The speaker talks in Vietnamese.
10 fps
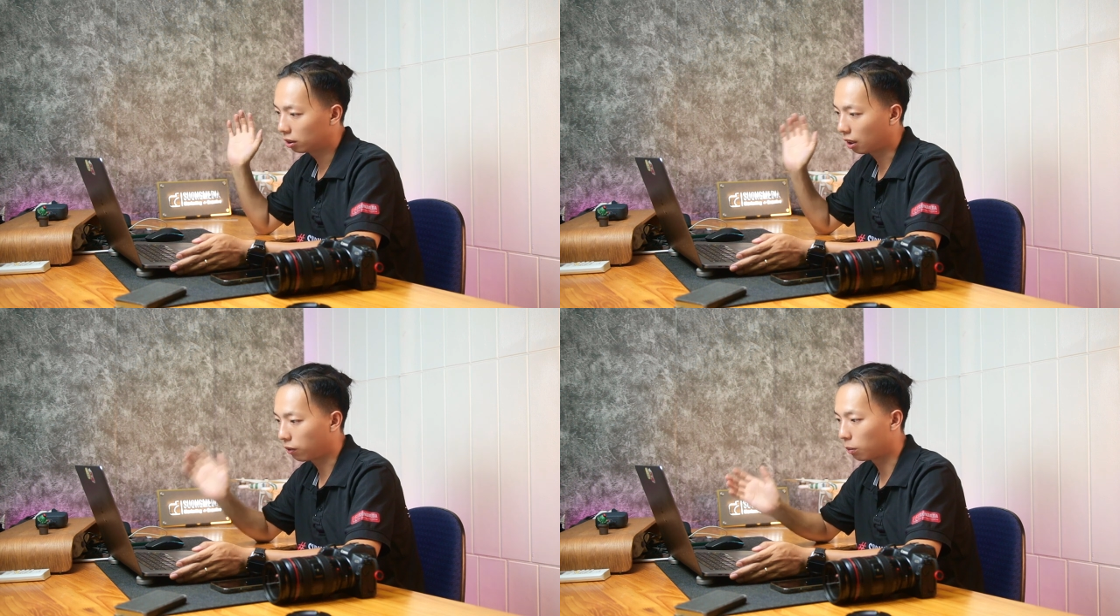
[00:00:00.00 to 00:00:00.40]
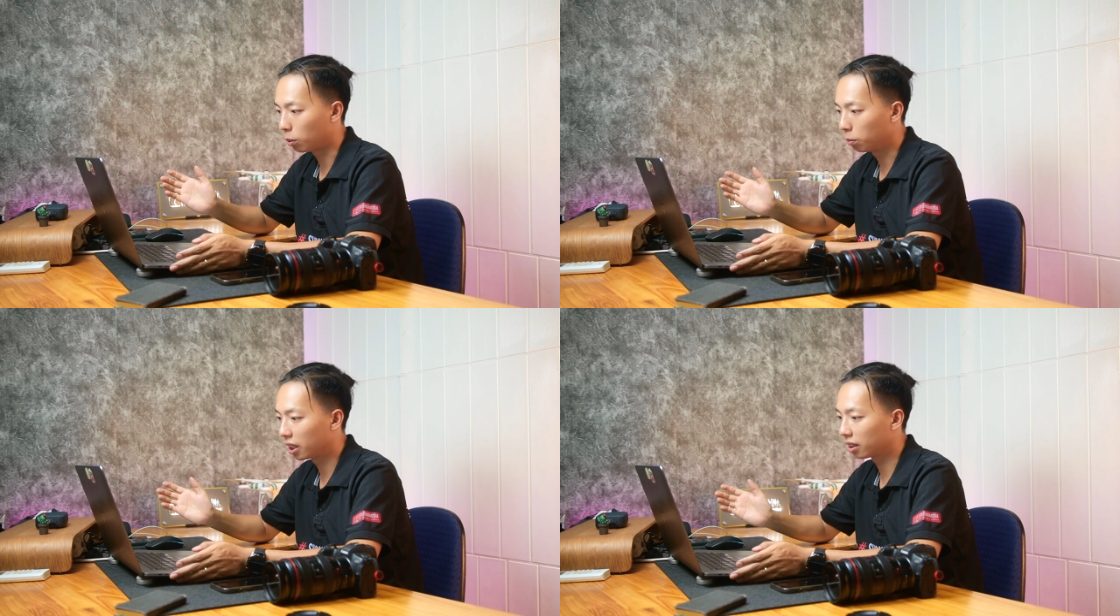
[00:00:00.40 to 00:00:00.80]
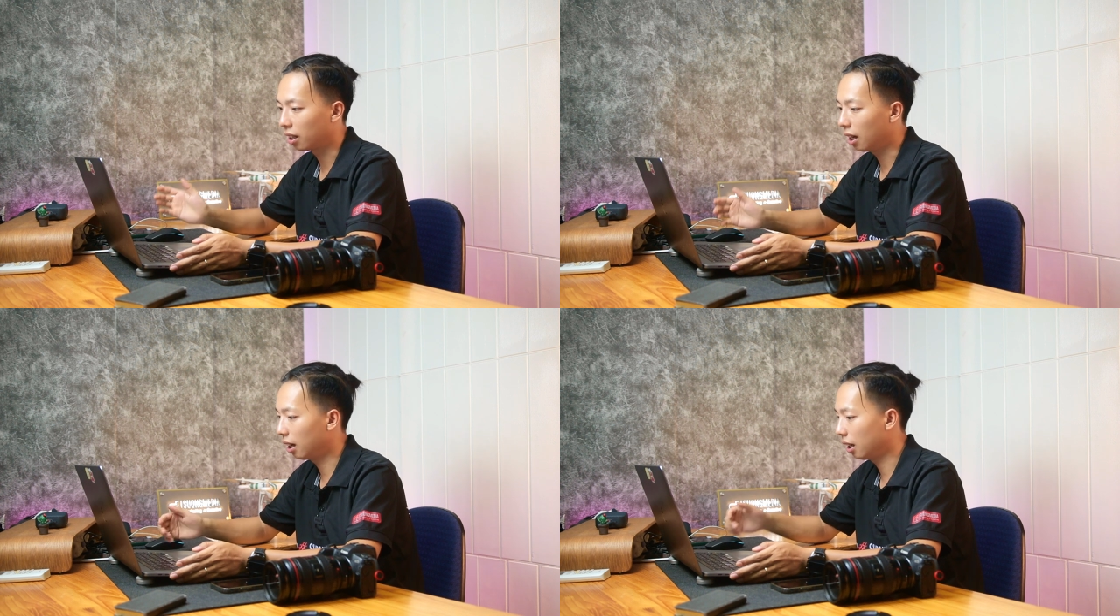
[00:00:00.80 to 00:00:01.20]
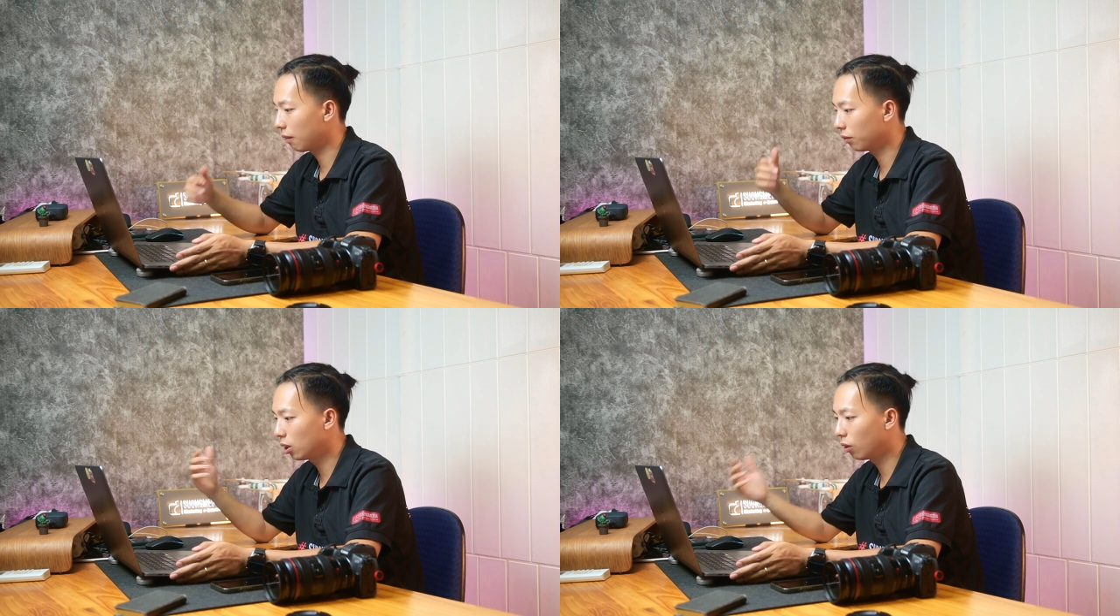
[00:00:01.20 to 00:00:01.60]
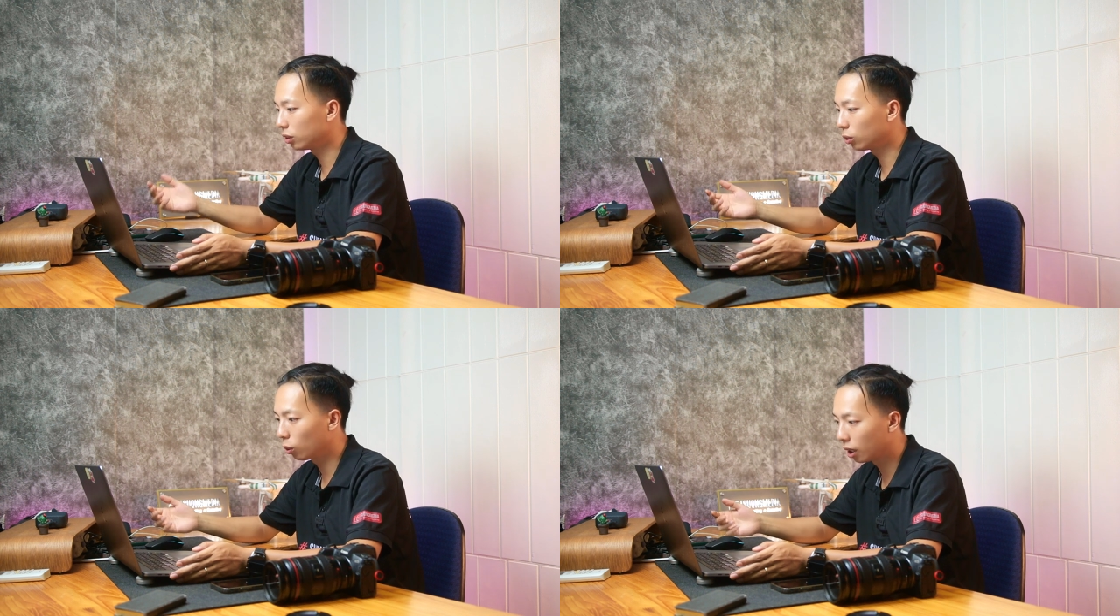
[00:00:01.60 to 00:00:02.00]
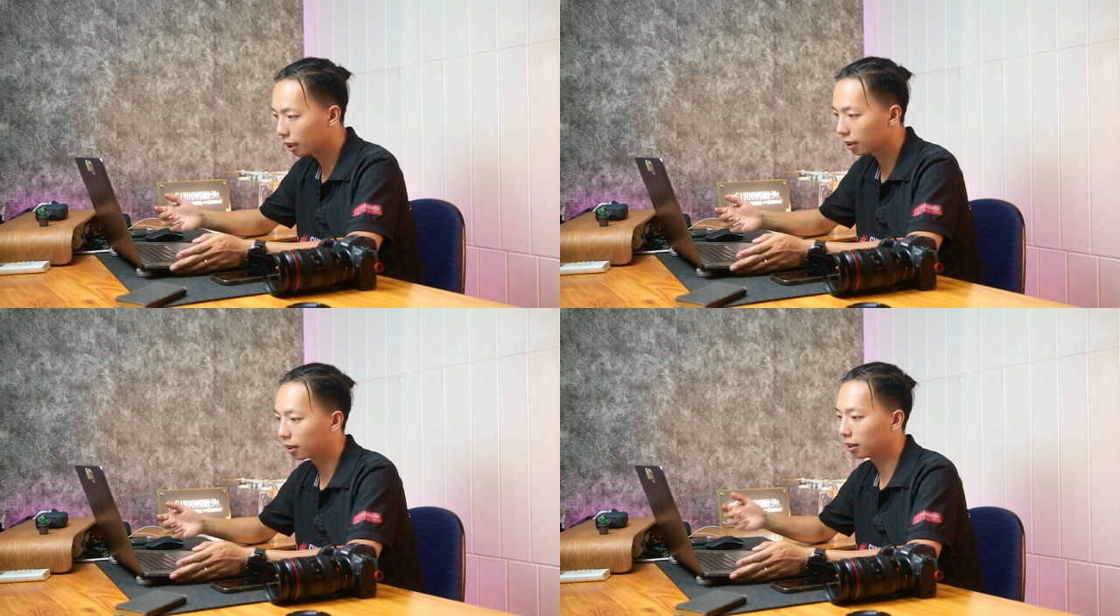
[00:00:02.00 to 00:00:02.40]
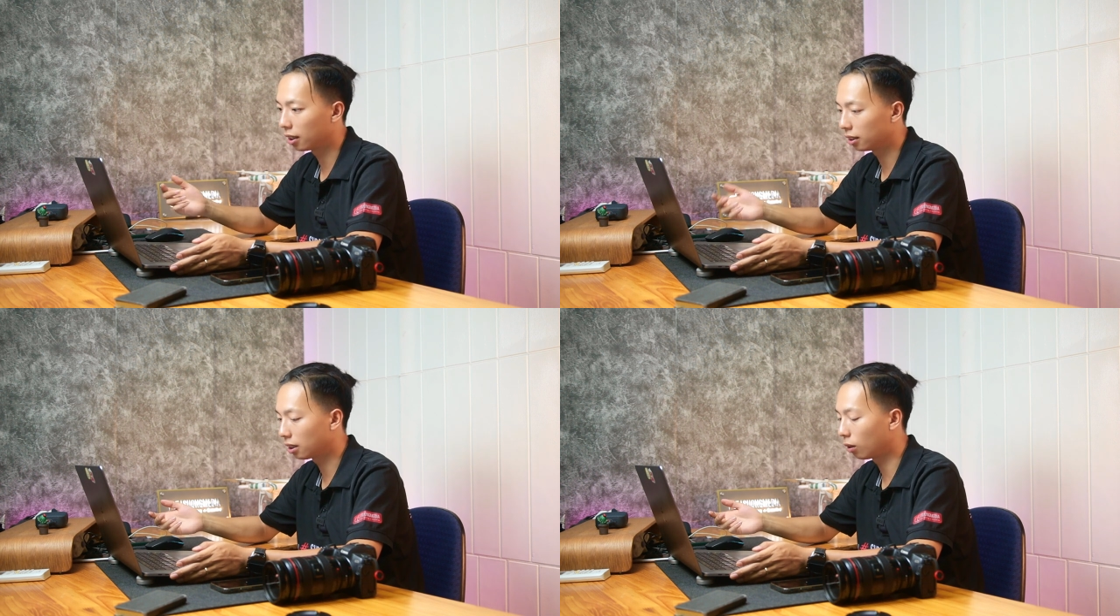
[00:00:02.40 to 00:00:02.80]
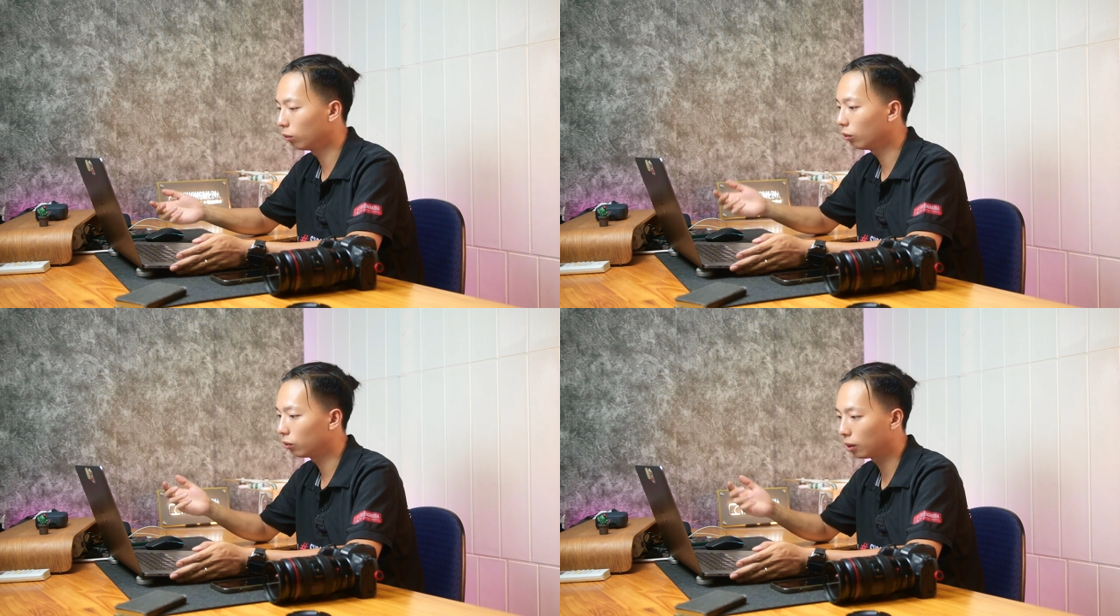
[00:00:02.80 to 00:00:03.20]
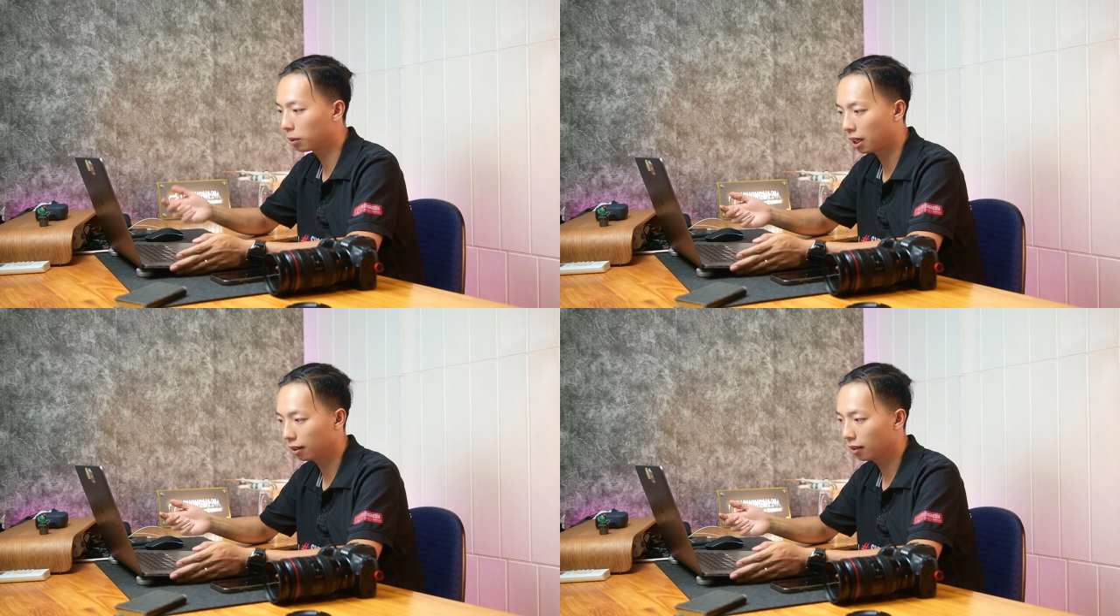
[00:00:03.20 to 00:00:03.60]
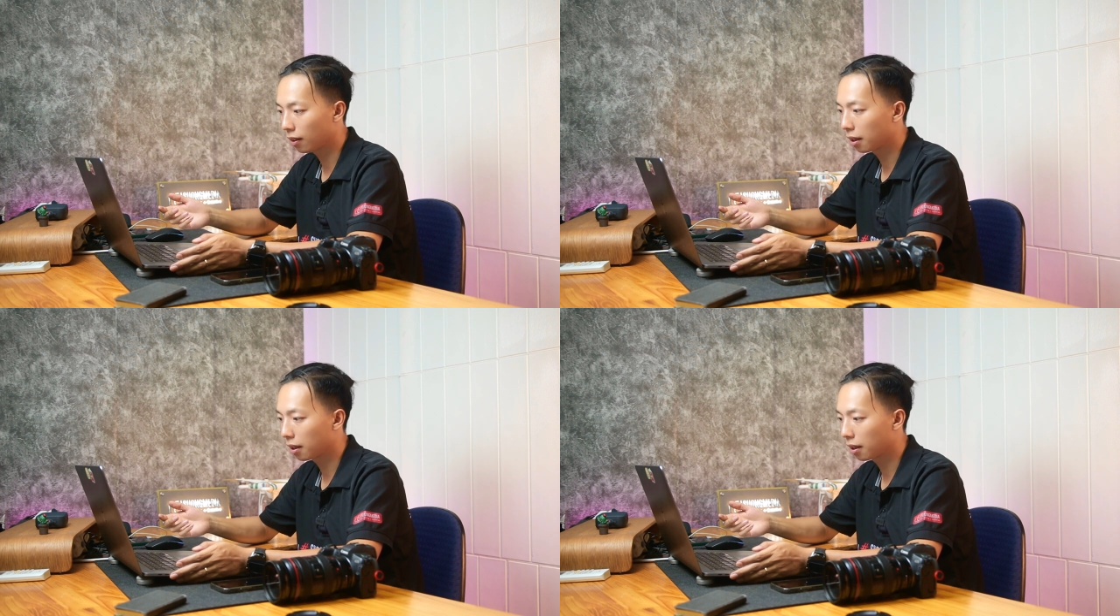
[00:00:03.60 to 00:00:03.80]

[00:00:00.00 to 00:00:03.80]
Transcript: sản phẩm của mình, hay là làm video về du lịch, đời sống, phim ngắn,